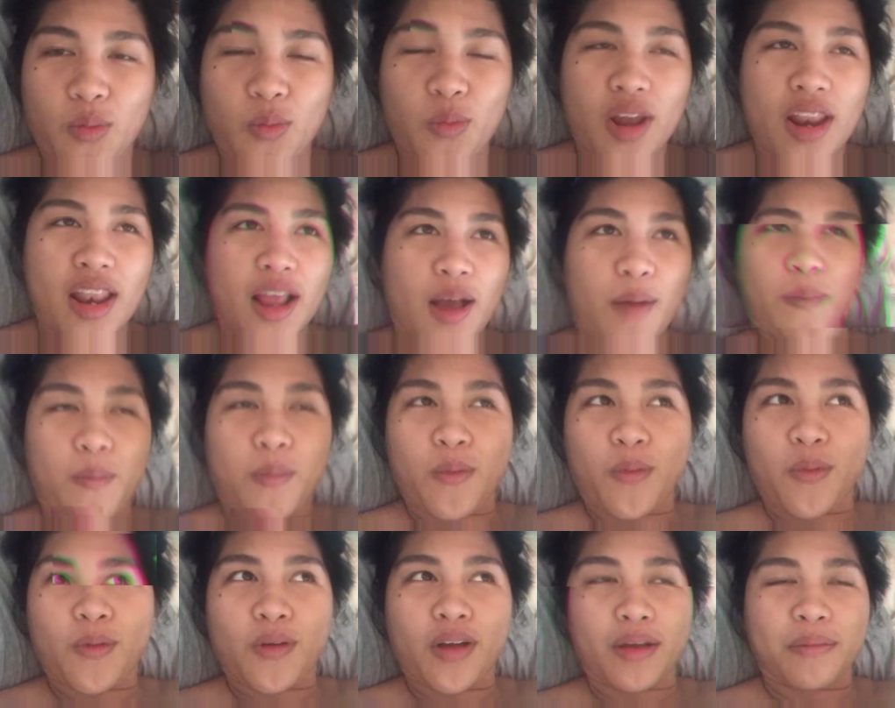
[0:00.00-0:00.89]
Wala
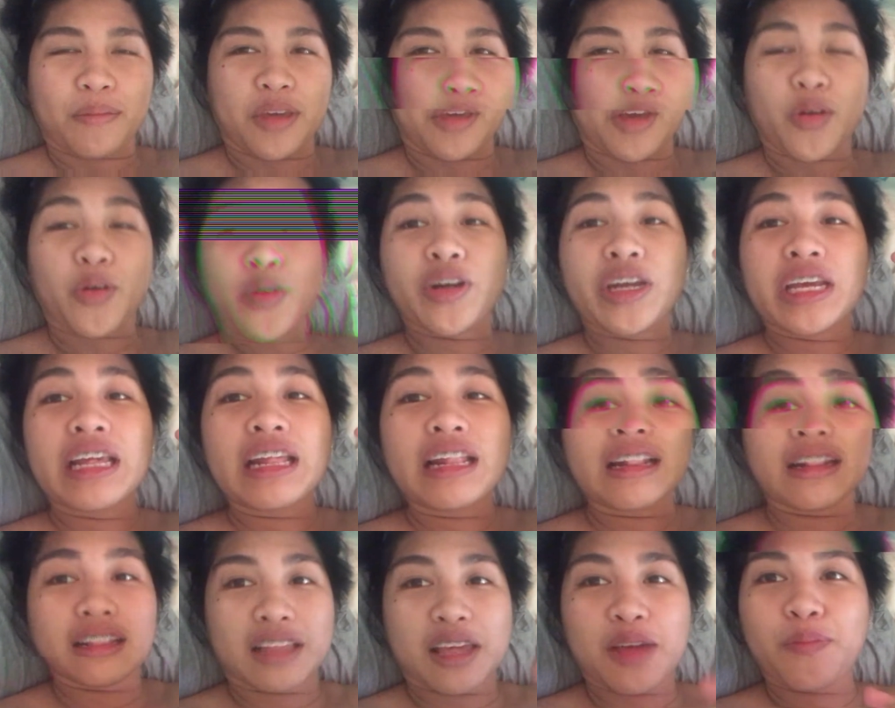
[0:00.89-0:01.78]
po kami, or
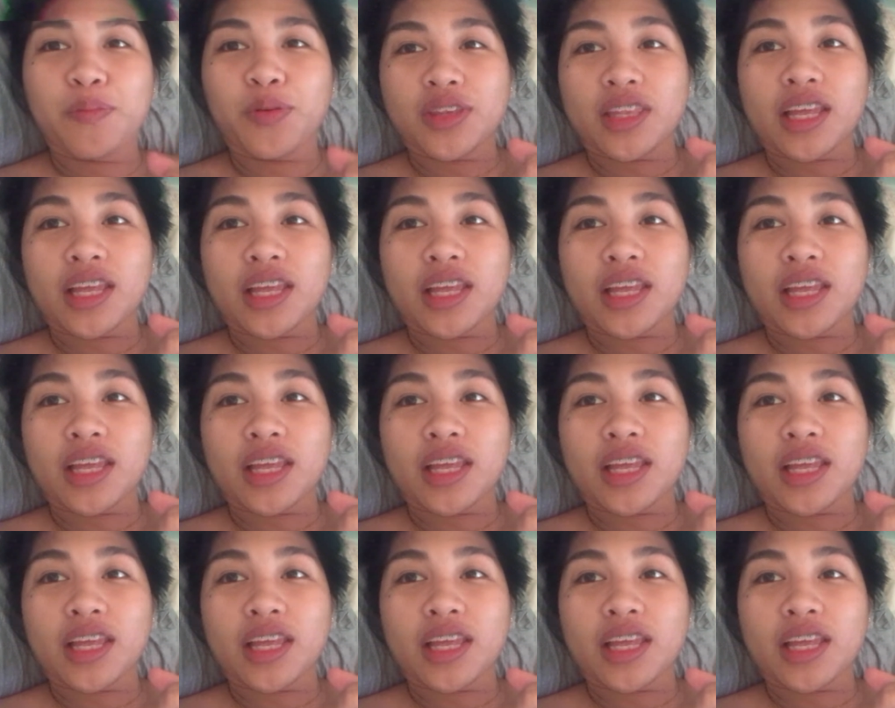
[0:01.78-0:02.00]
hindi po